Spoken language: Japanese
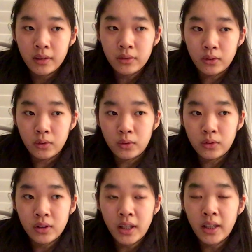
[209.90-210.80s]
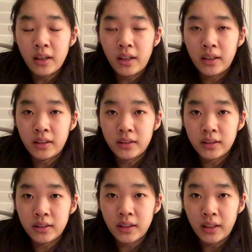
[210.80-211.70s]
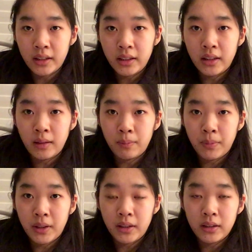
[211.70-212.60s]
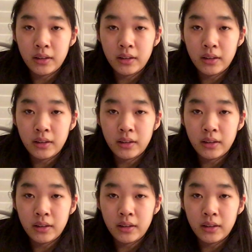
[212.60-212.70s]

その海外に実際にやっぱ